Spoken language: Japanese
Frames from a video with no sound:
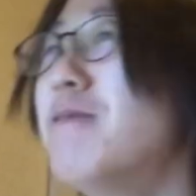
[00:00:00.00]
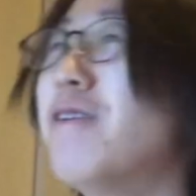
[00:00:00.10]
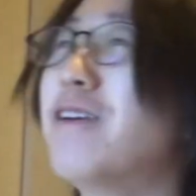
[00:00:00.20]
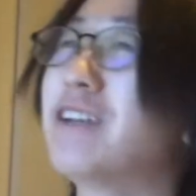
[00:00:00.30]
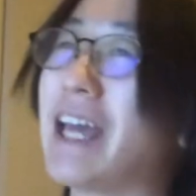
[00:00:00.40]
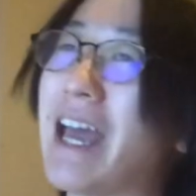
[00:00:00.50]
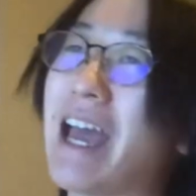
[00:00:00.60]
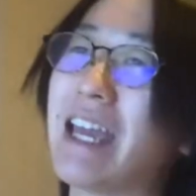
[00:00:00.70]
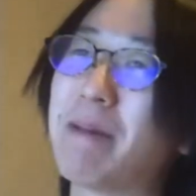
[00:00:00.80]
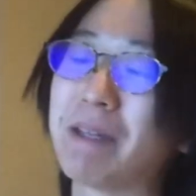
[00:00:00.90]
もう
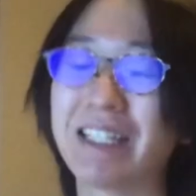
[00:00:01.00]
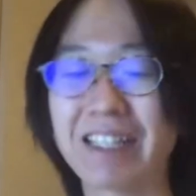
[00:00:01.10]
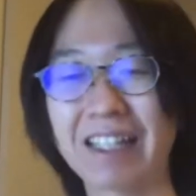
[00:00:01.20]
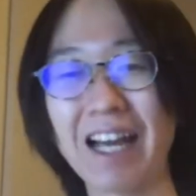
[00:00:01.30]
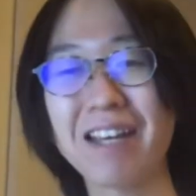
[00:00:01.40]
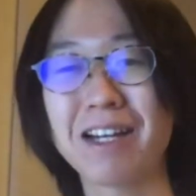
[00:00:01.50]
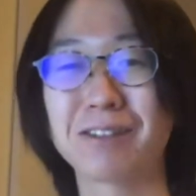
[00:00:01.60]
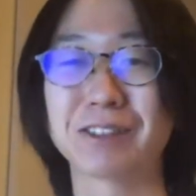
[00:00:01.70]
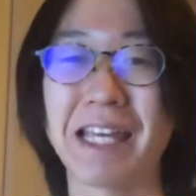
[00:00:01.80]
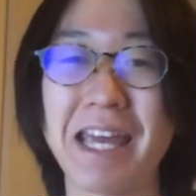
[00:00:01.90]
ねやっぱ1回ぐらい
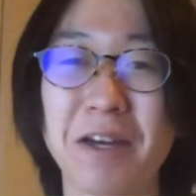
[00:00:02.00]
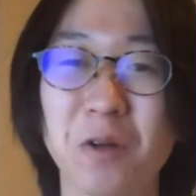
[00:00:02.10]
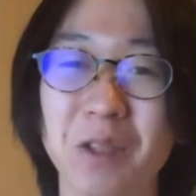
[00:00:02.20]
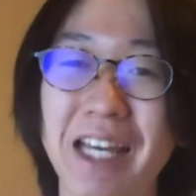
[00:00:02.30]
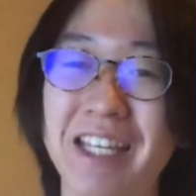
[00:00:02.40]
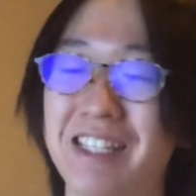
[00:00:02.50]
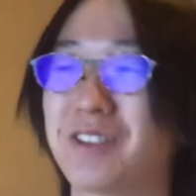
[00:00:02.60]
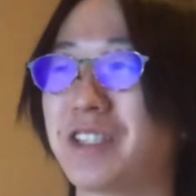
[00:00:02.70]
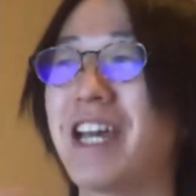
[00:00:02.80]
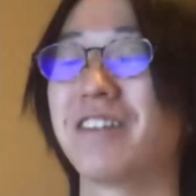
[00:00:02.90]
この成功体験し
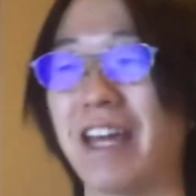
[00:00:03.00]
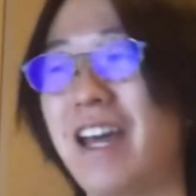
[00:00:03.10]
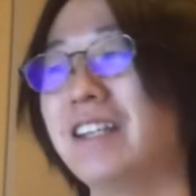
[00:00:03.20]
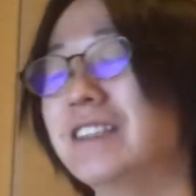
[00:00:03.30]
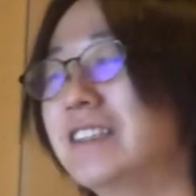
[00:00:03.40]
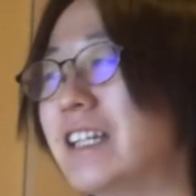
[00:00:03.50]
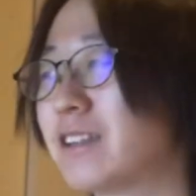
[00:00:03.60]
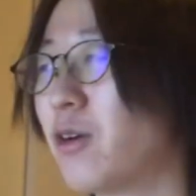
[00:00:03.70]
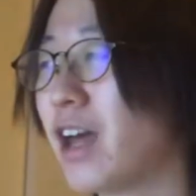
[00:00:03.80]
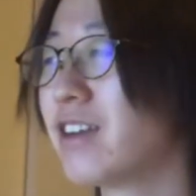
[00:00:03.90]
ときたいよねいや
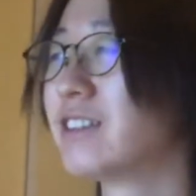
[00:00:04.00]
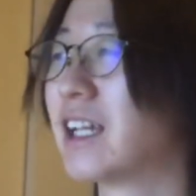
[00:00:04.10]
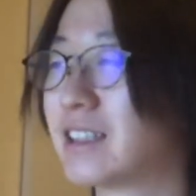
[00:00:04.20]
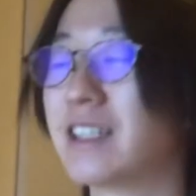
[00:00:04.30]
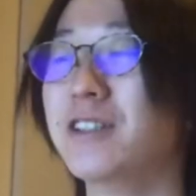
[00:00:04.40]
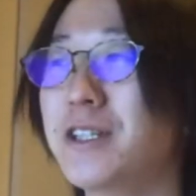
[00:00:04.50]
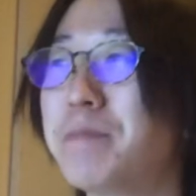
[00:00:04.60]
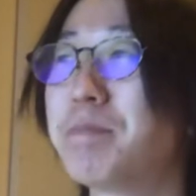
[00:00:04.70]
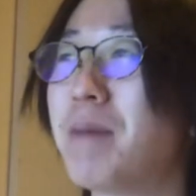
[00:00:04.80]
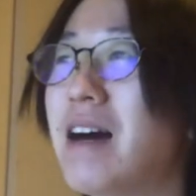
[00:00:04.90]
取れるんだっていう
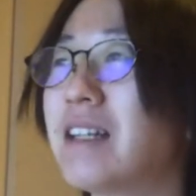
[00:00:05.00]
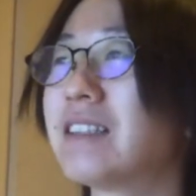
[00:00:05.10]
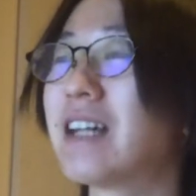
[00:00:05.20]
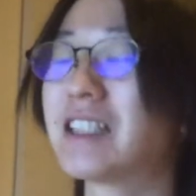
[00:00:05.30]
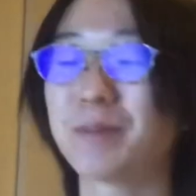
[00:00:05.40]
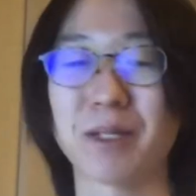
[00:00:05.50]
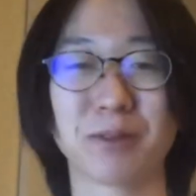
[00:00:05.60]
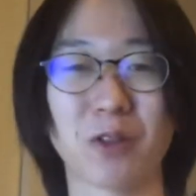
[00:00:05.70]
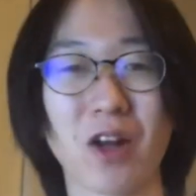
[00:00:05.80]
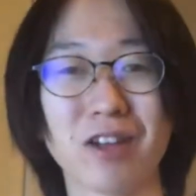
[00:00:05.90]
一般発売で
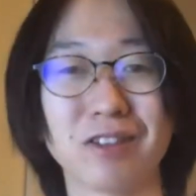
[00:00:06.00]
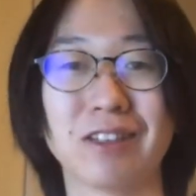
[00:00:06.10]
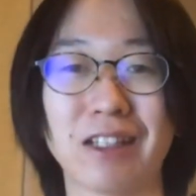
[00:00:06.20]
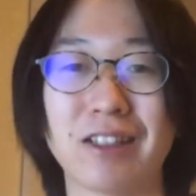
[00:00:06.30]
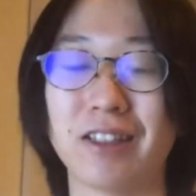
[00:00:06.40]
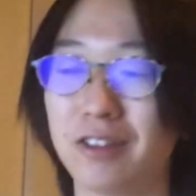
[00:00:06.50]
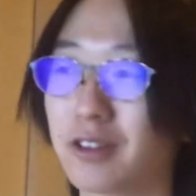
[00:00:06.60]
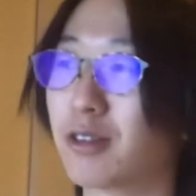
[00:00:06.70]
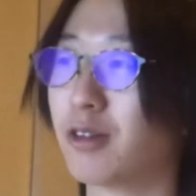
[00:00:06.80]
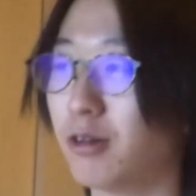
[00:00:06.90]
も取れるんだっていう
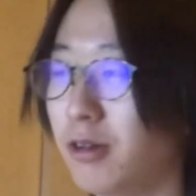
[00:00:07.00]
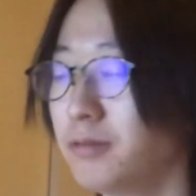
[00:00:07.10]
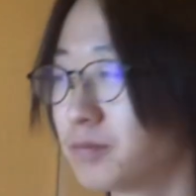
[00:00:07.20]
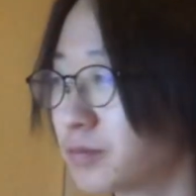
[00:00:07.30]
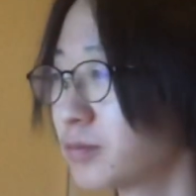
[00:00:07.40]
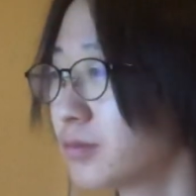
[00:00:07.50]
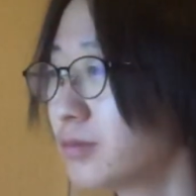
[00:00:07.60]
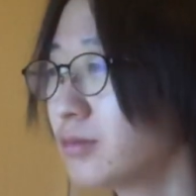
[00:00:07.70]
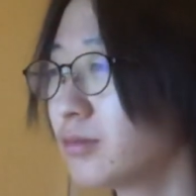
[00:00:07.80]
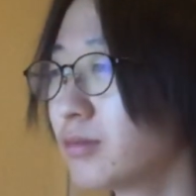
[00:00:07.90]
ところ
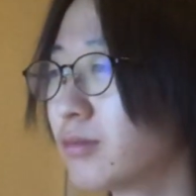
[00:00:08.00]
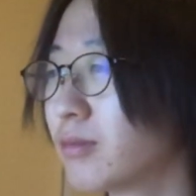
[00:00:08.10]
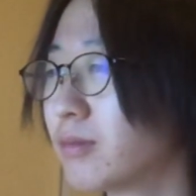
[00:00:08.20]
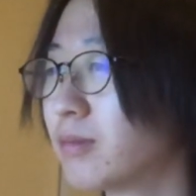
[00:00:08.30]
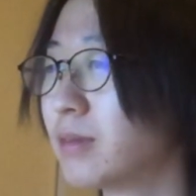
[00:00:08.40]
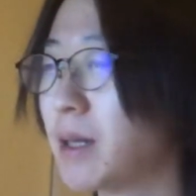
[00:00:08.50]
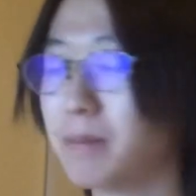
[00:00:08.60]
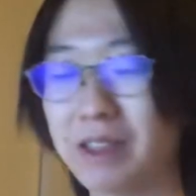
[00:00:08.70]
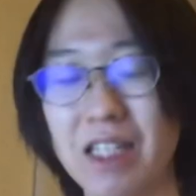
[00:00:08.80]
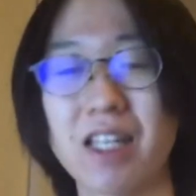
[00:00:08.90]
うーん、いや、
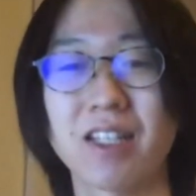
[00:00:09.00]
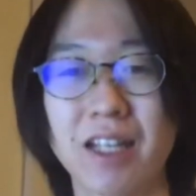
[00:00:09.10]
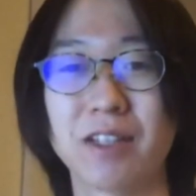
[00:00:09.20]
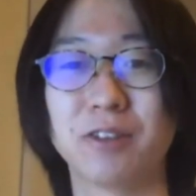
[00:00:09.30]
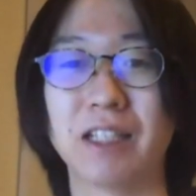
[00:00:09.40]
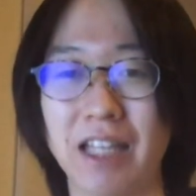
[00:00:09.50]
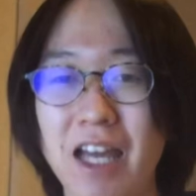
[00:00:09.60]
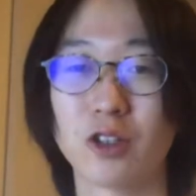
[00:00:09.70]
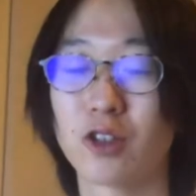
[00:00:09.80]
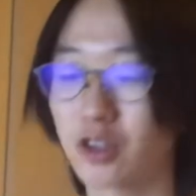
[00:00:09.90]
見せていきたいというか
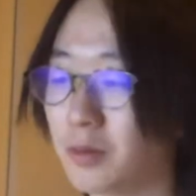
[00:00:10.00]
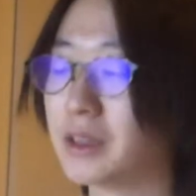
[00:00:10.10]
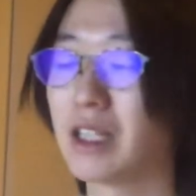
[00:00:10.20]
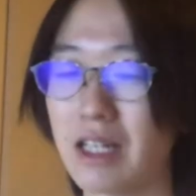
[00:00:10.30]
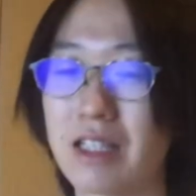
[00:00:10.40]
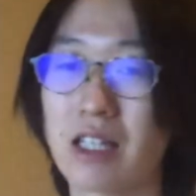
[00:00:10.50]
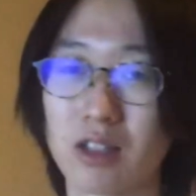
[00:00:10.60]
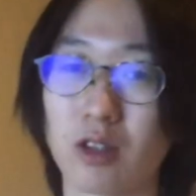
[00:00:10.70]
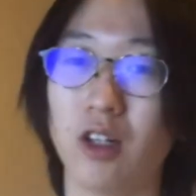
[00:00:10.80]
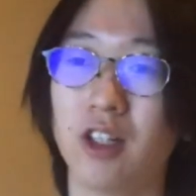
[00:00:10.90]
ね、そろそろ見せていきたい
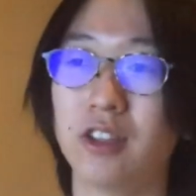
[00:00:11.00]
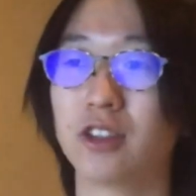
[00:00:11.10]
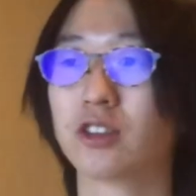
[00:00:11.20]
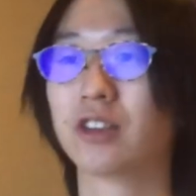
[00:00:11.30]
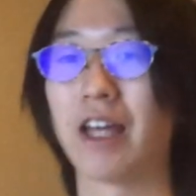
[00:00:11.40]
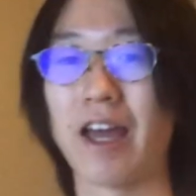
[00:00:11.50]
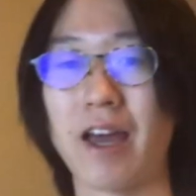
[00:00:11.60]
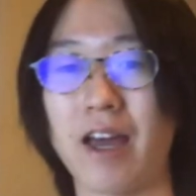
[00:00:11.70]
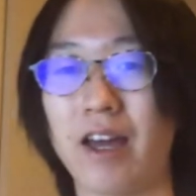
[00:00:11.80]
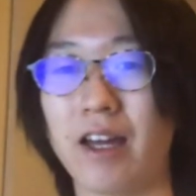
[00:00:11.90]
ぞということで、
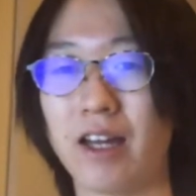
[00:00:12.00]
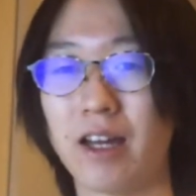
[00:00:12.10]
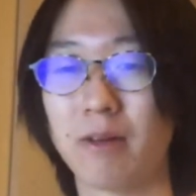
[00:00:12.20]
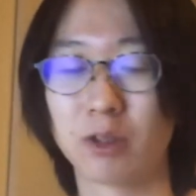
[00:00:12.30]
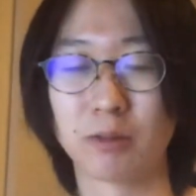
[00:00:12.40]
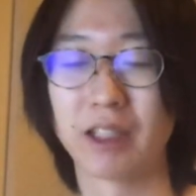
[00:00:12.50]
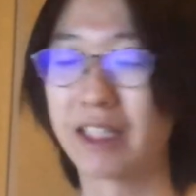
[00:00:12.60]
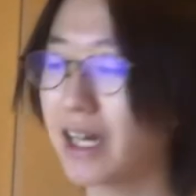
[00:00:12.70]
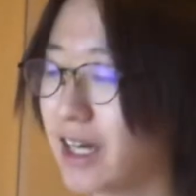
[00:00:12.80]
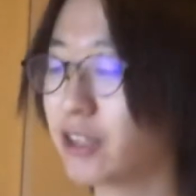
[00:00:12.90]
えー、僕もね、
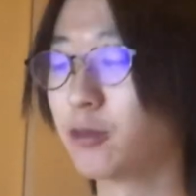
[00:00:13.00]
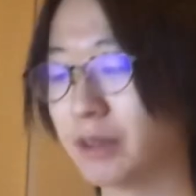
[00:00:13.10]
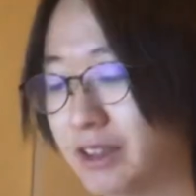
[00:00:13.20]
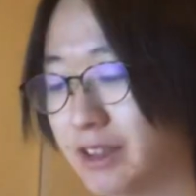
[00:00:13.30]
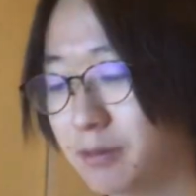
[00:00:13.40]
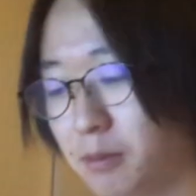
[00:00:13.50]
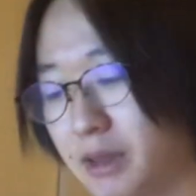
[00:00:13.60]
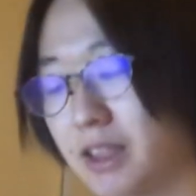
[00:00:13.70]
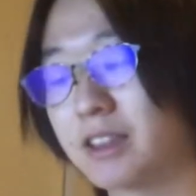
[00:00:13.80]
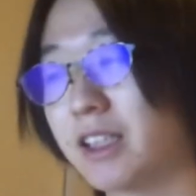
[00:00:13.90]
気合入っております。もう
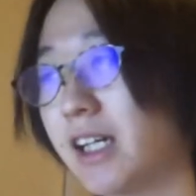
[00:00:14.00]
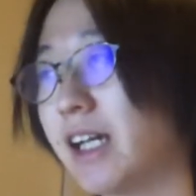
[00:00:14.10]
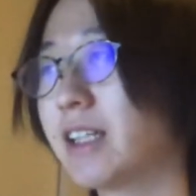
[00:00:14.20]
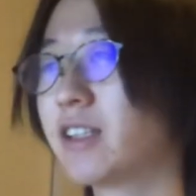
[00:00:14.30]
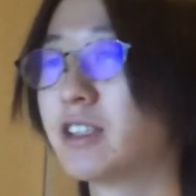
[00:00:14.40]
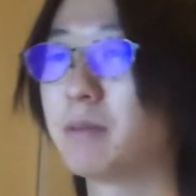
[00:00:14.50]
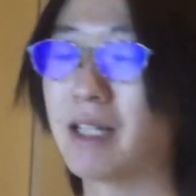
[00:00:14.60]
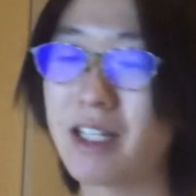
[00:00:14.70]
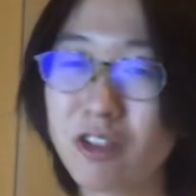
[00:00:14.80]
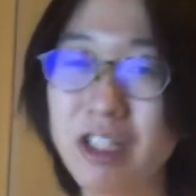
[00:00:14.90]
めちゃくちゃ気合入ってるし、まあ
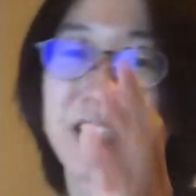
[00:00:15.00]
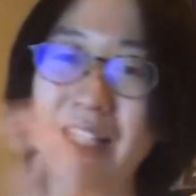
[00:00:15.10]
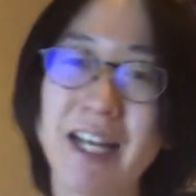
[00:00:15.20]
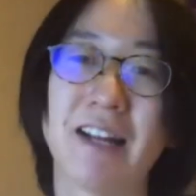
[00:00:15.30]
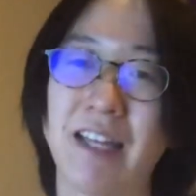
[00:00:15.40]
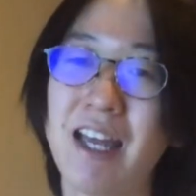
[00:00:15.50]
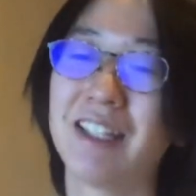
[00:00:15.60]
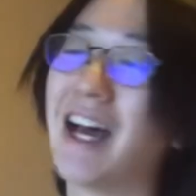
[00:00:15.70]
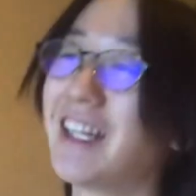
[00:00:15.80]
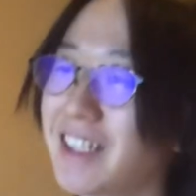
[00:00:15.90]
何より行きたいからね、
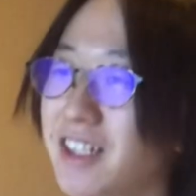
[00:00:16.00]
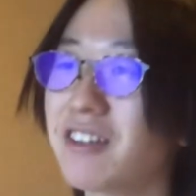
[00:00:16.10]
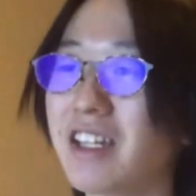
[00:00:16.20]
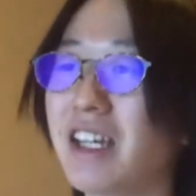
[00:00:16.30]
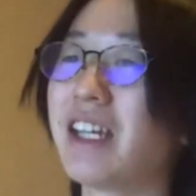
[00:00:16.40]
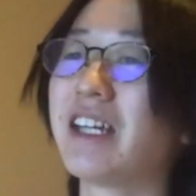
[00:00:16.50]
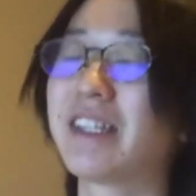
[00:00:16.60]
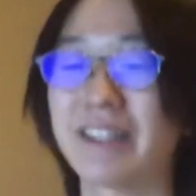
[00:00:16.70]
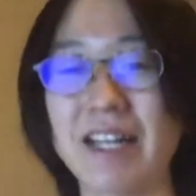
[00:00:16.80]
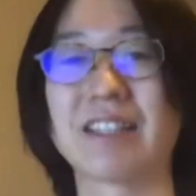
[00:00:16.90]
何より
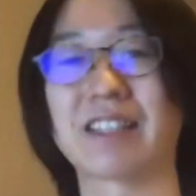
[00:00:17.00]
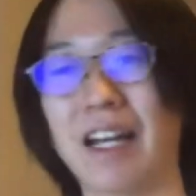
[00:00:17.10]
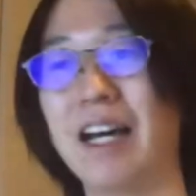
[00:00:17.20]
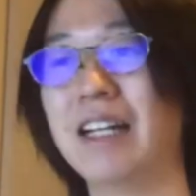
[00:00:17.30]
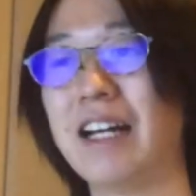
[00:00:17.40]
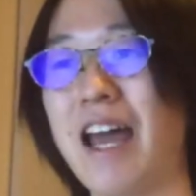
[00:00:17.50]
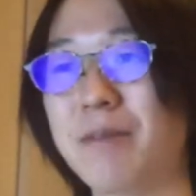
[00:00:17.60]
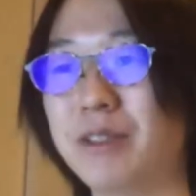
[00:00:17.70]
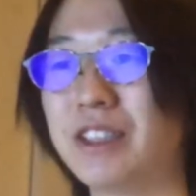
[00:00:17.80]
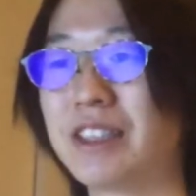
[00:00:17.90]
行きたいですから、
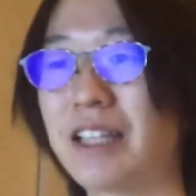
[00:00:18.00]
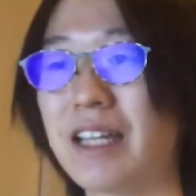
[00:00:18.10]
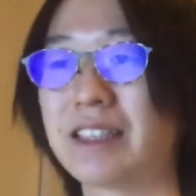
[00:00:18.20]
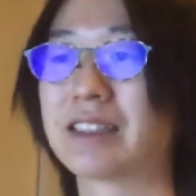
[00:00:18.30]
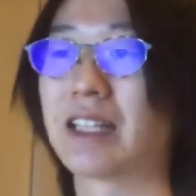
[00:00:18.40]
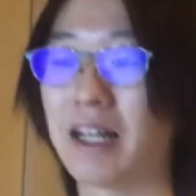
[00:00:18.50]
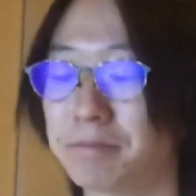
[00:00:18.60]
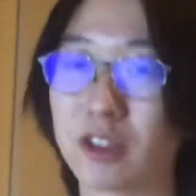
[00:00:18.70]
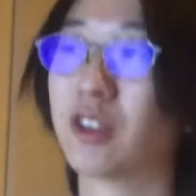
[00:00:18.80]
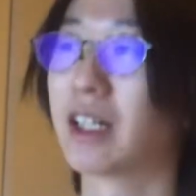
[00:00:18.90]
ライブ行きたいですから、
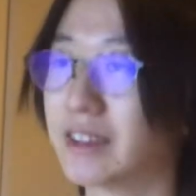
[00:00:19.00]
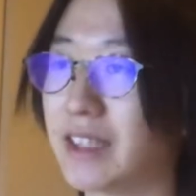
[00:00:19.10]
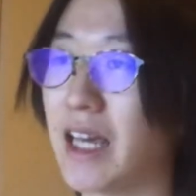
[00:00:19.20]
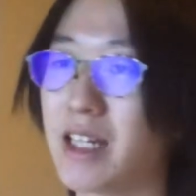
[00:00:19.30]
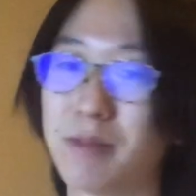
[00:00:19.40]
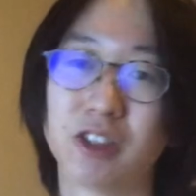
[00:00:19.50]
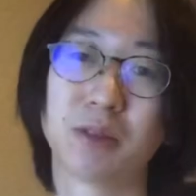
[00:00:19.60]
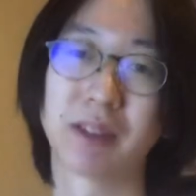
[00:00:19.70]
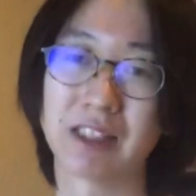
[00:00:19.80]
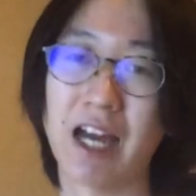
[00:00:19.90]
そんな感じで、
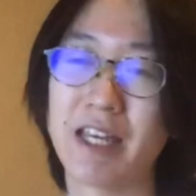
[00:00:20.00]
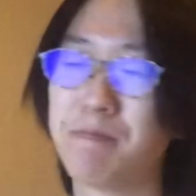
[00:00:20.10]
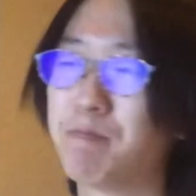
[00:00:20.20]
イレブンスバスラ一